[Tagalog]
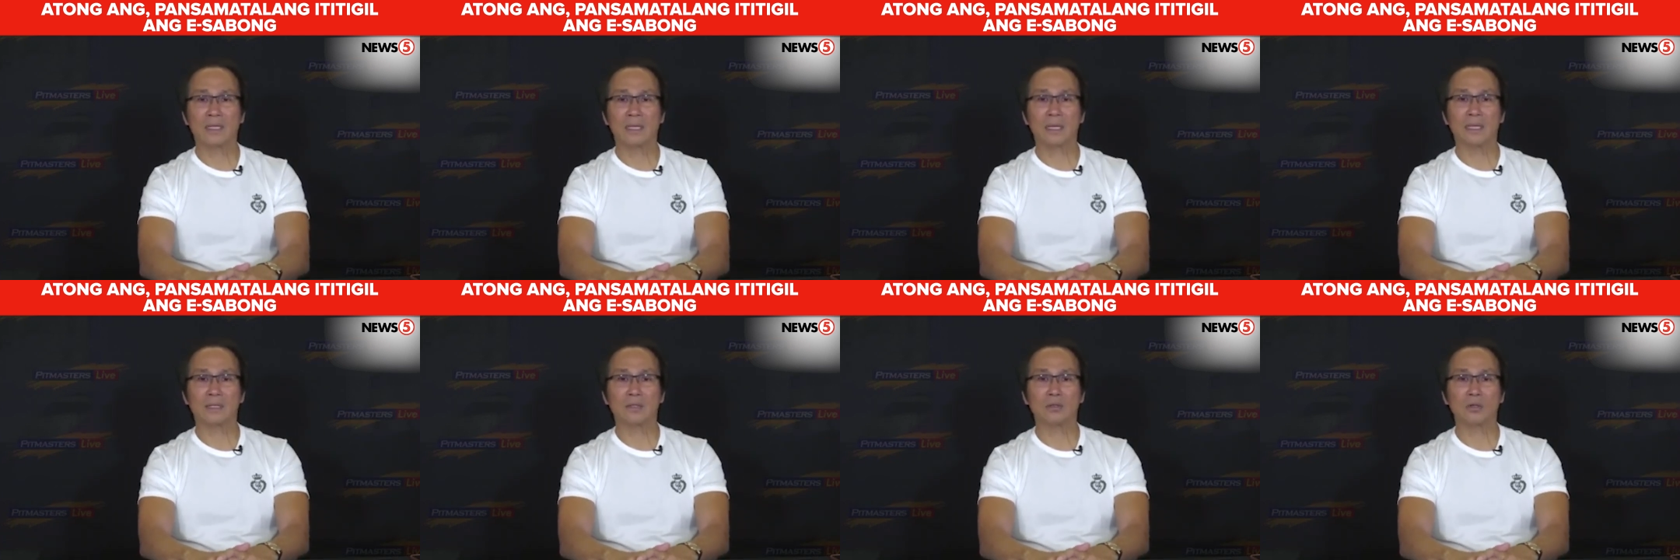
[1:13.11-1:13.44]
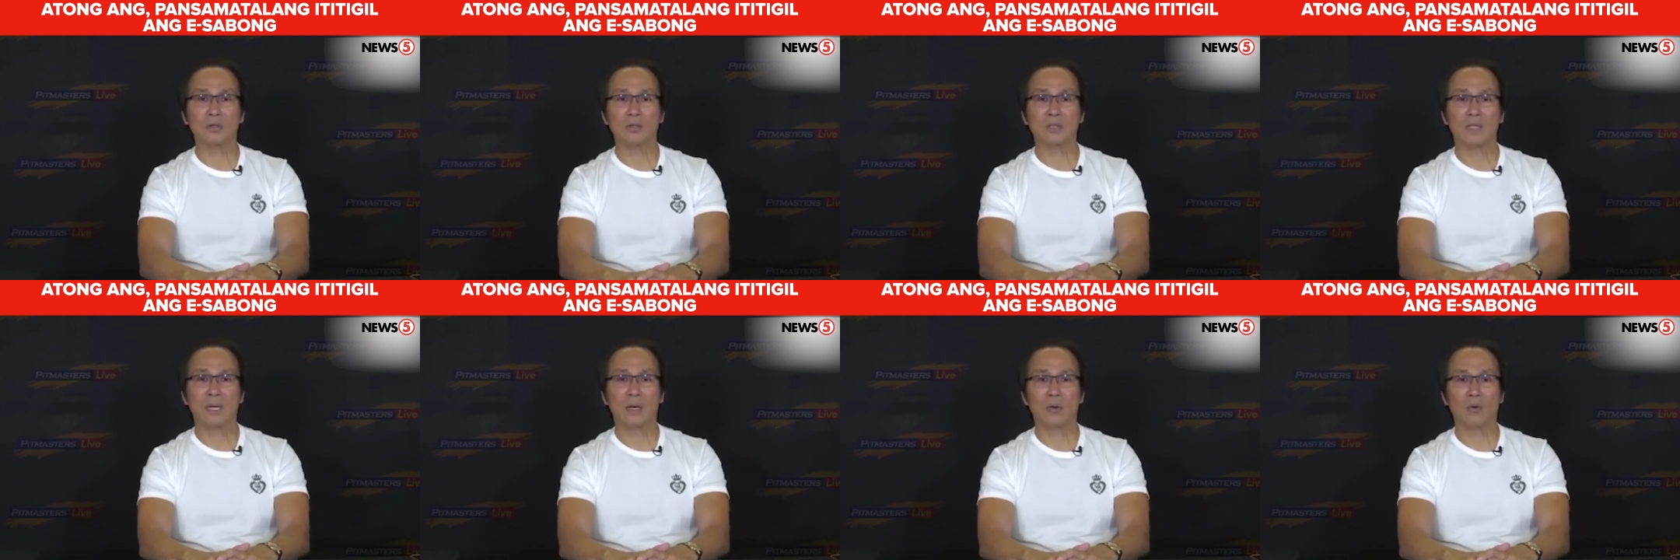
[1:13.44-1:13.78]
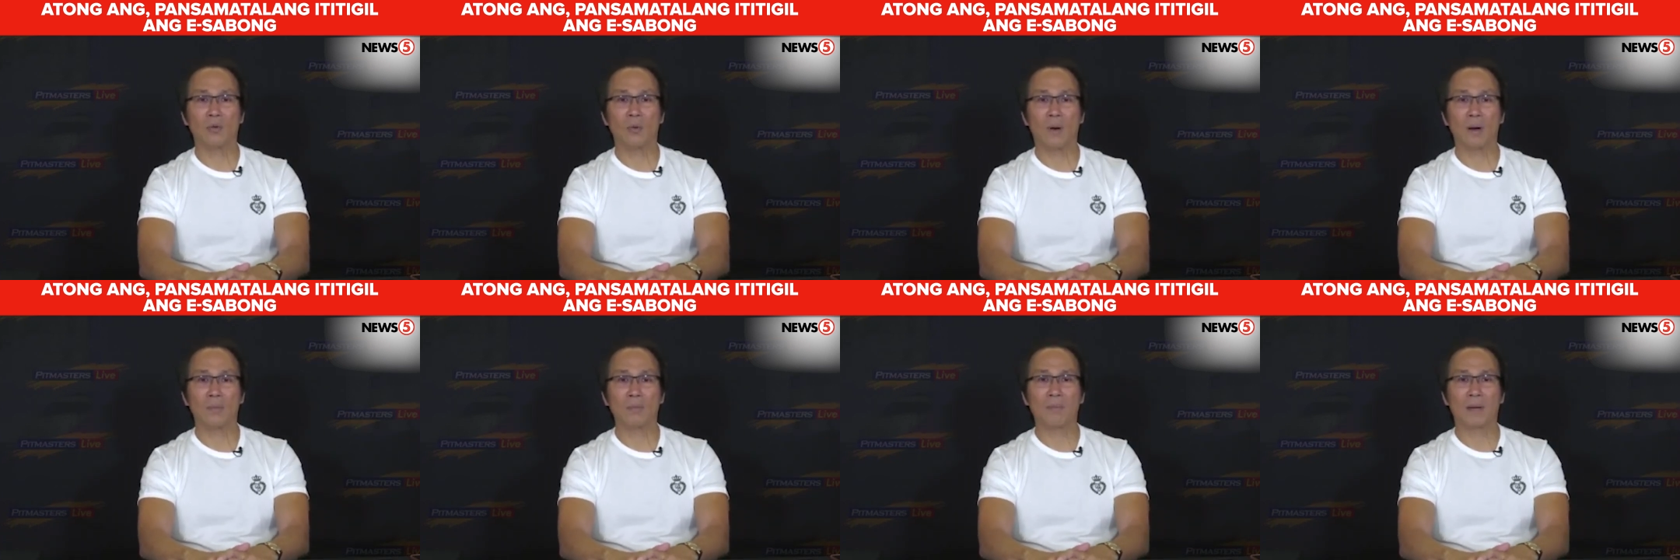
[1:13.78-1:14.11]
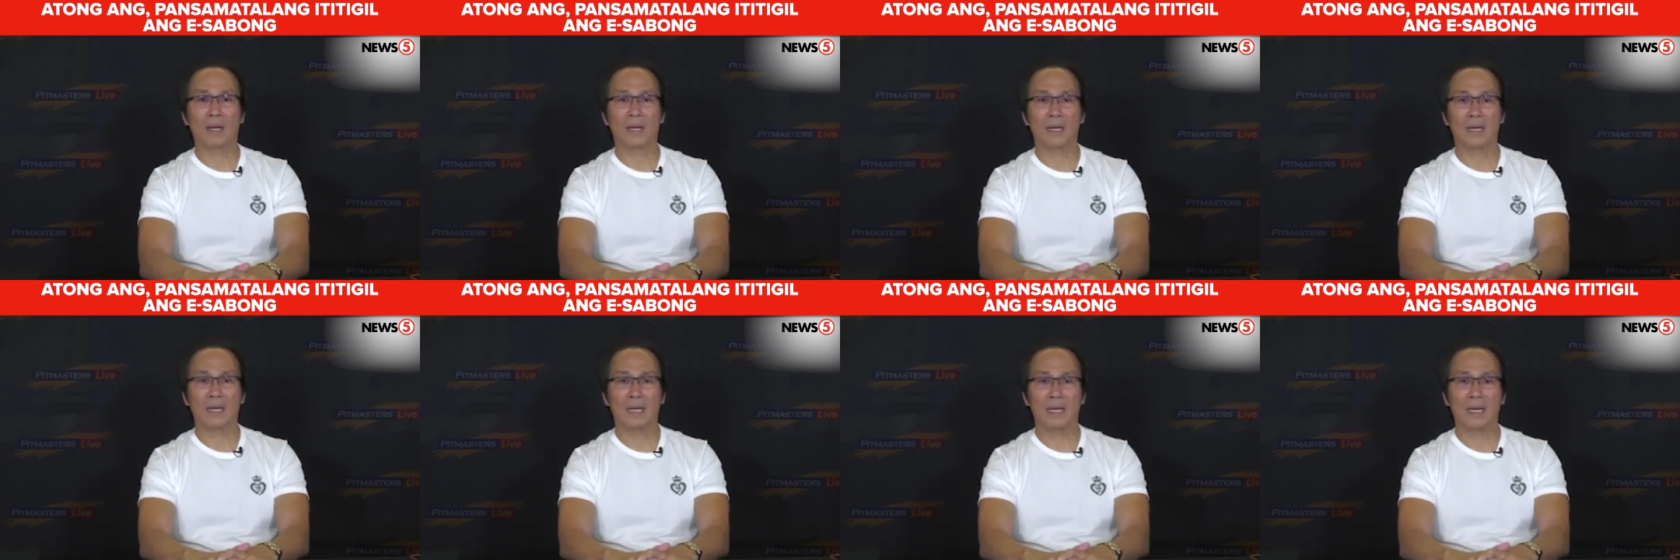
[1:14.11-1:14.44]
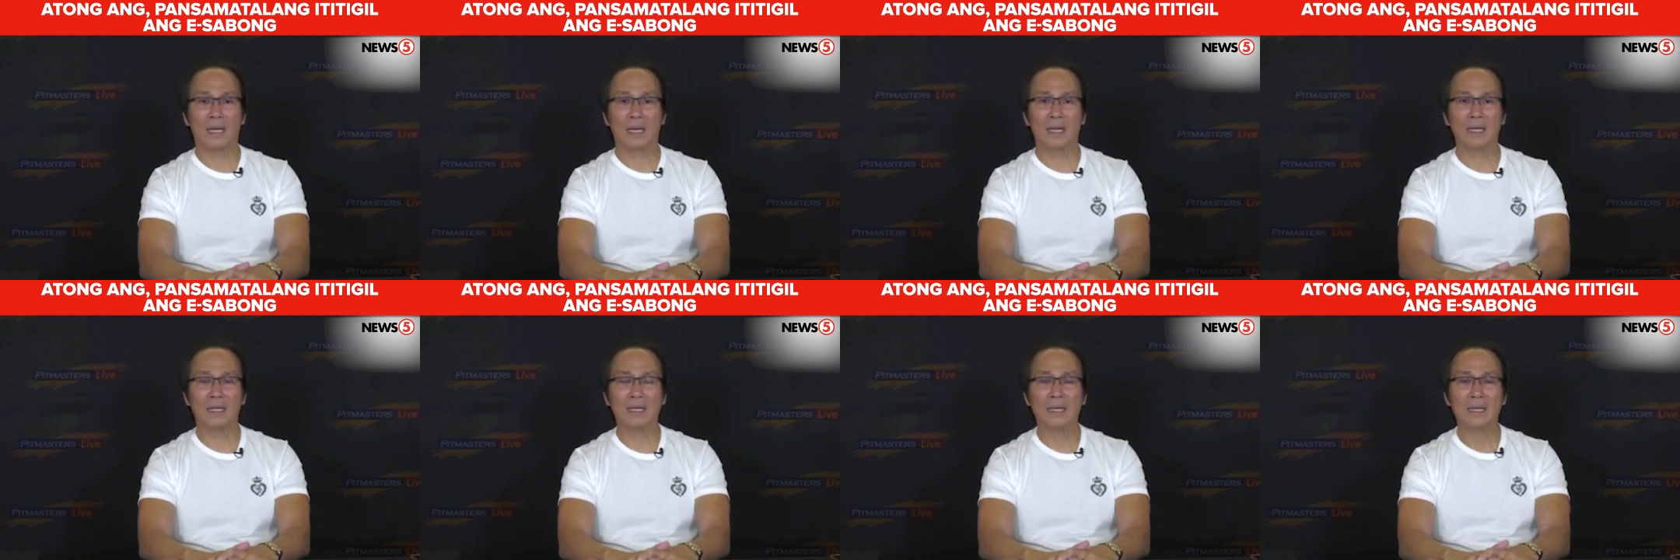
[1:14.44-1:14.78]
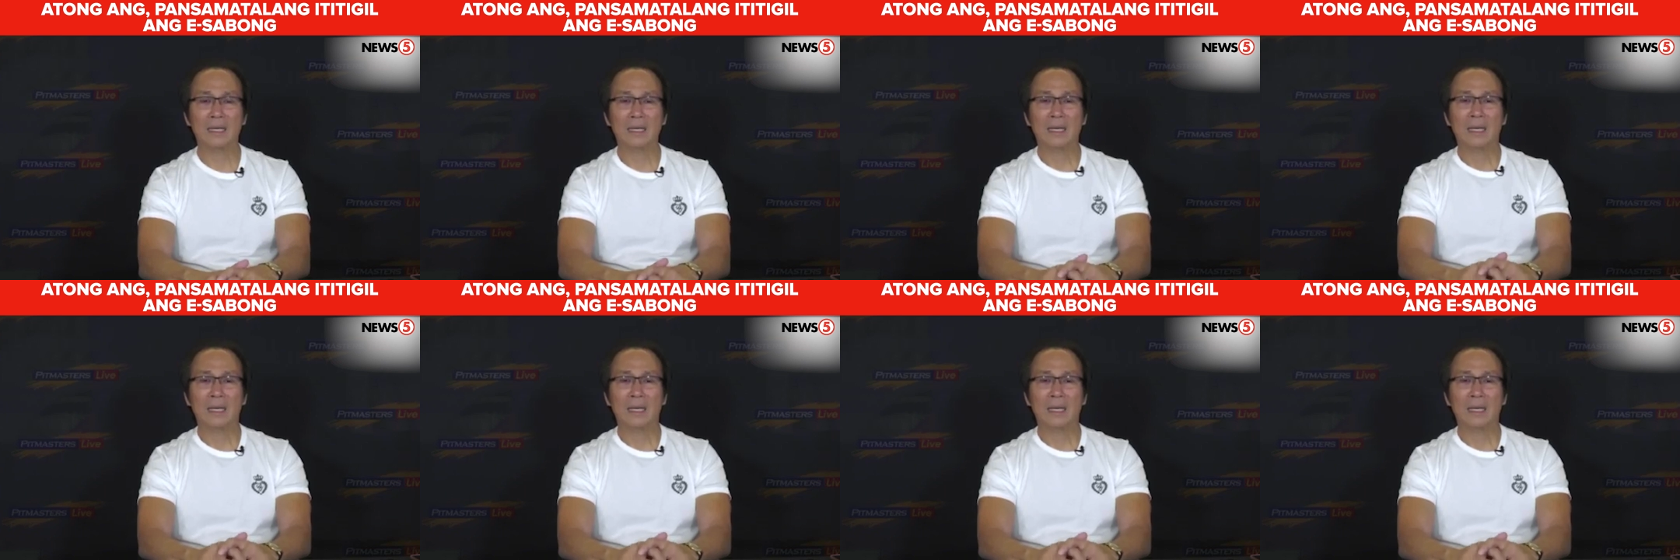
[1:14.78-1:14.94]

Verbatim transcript: na ito na huwag mag-alala